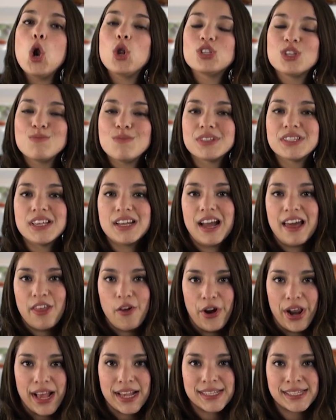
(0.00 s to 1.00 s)
Los
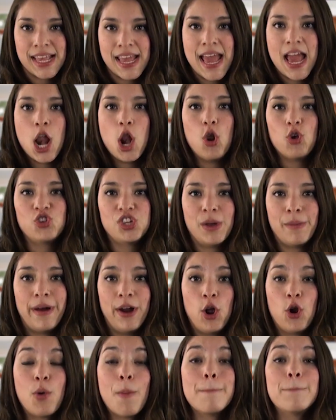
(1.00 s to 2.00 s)
investigadores los
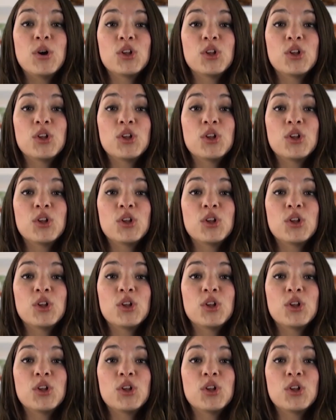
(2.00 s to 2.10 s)
llamaron